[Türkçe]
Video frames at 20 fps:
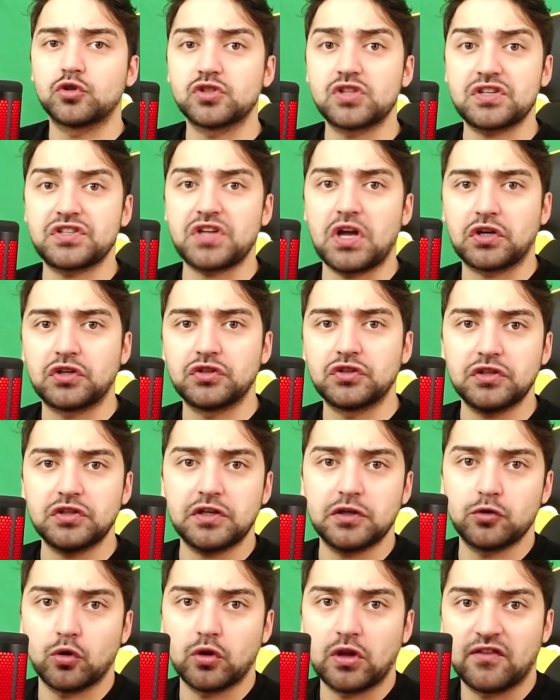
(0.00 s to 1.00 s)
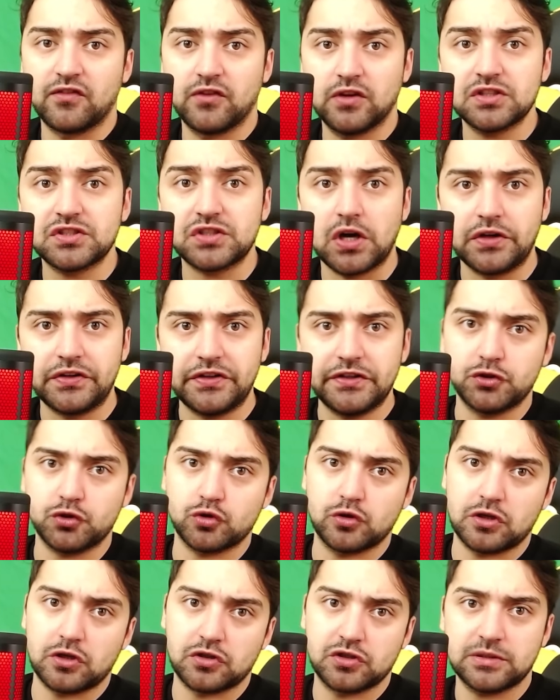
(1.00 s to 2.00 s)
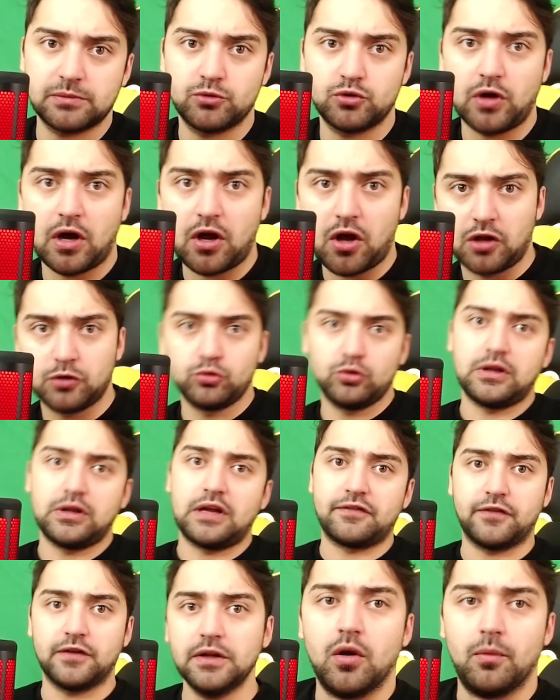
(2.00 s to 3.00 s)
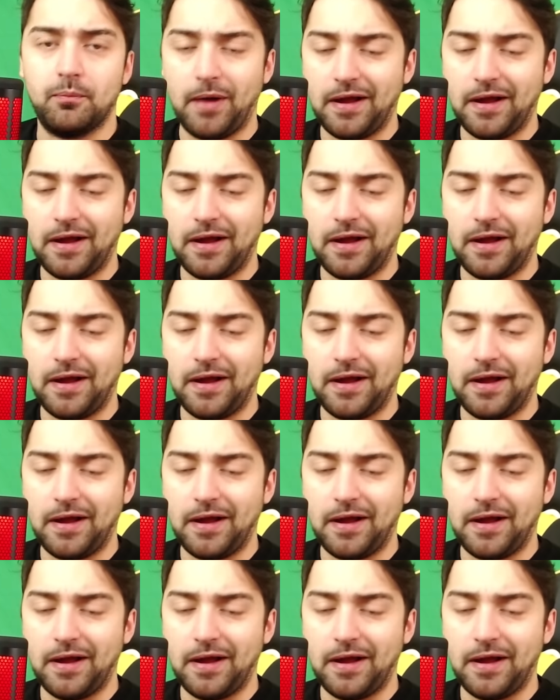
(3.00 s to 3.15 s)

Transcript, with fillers: Kıza da gidiyorlar falan. Sahneye çıkıyorlar. Kıza böyle alıyorlar falan.